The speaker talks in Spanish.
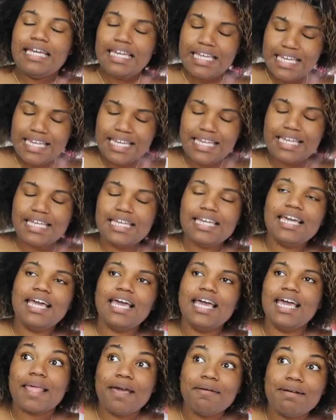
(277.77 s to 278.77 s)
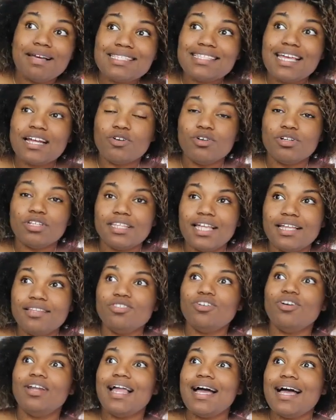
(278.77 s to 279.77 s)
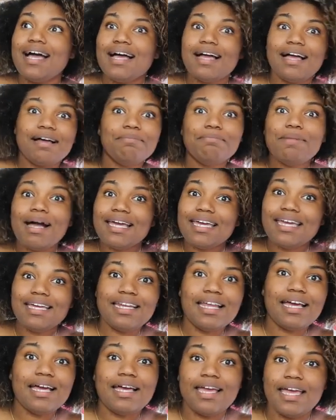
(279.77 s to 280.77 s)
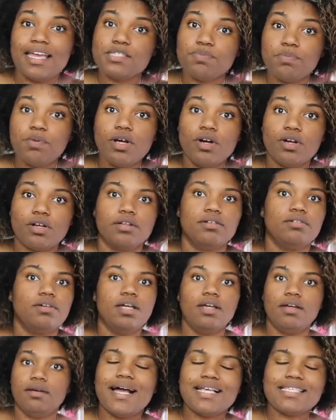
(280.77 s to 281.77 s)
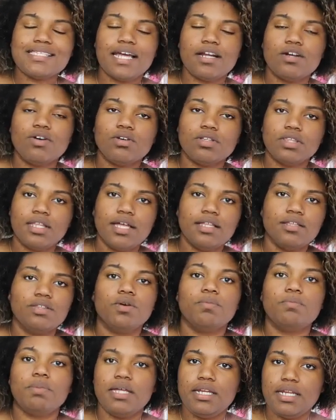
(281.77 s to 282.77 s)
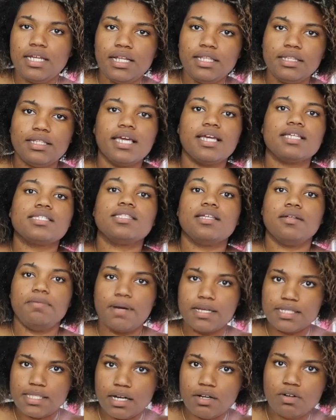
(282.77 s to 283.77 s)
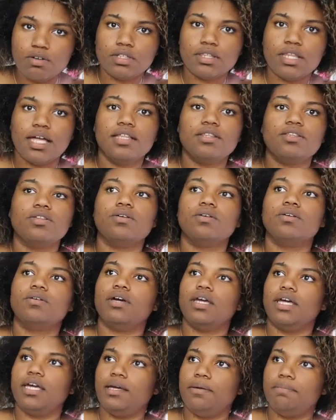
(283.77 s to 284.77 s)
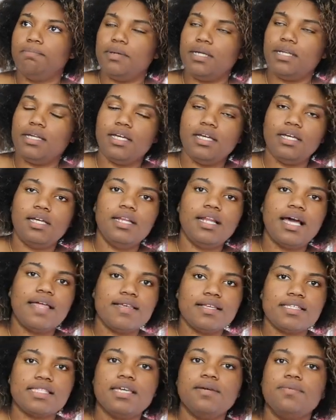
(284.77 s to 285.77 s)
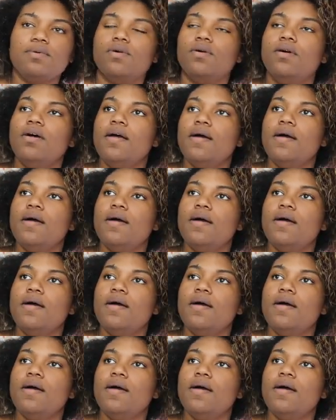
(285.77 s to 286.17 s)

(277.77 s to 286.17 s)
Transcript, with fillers: y que va a estar cortando la máquina Explore va a estar cortando vinil textil, va a estar cortando eh, vinil adhesivo,